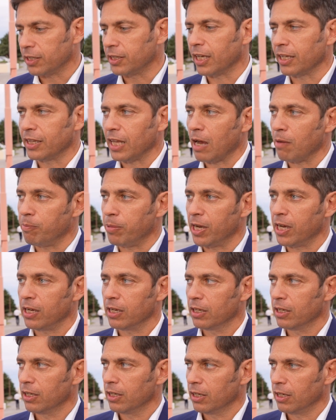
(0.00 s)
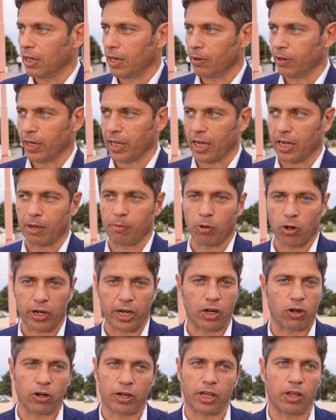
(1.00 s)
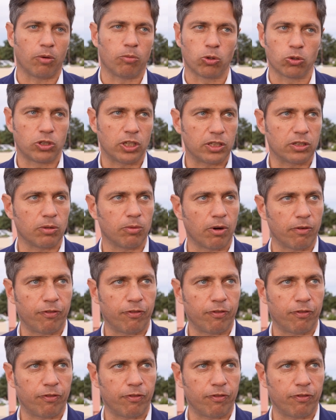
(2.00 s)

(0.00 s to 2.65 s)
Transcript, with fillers: esta etapa. La verdad que hemos recorrido muchísimo